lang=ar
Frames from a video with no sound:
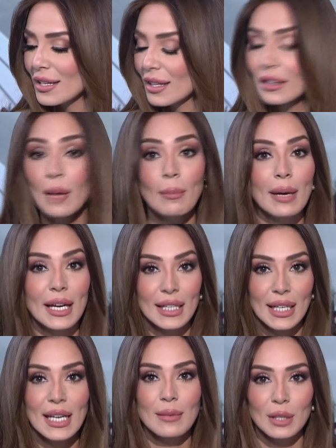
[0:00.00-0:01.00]
ينضم
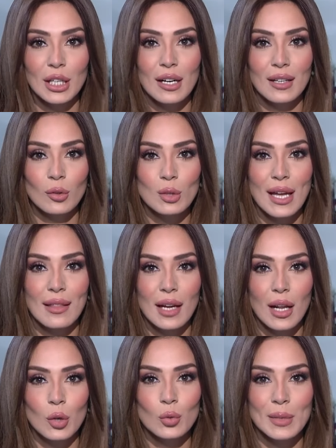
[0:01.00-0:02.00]
الي من طهران
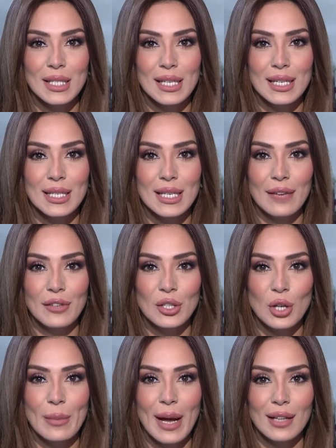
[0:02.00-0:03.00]
استاذ العلوم السياسيه
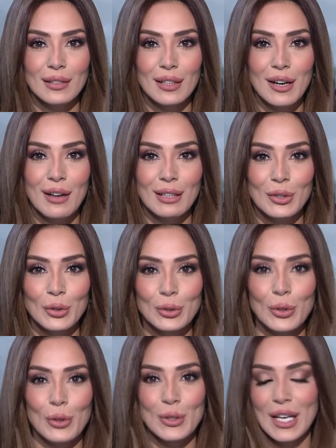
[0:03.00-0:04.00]
في جامعه طهران
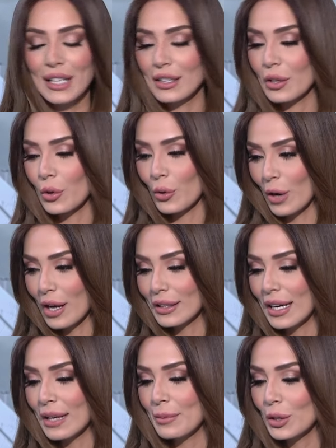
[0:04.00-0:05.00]
الدكتور حسين
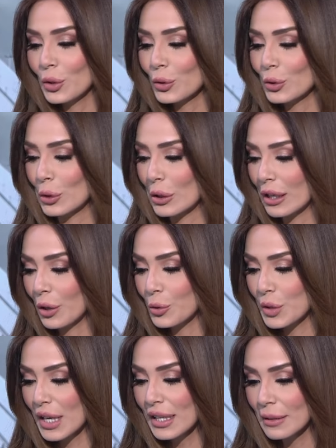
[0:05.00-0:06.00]
رويران اهلا بك دكتور
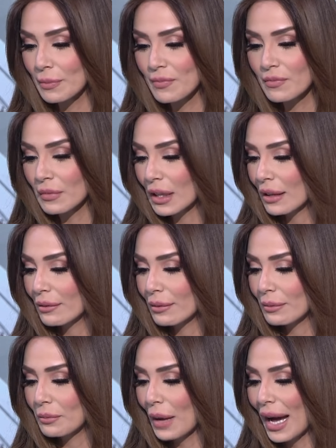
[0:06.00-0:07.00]
حسين
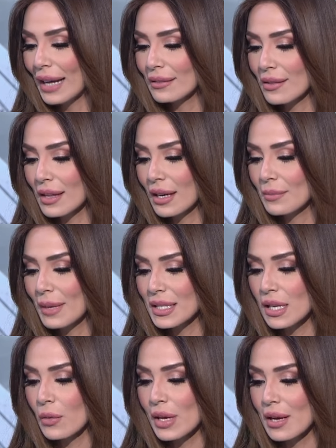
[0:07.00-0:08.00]
حادثه
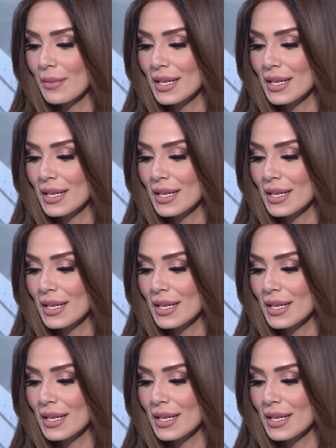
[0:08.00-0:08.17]
الماساويه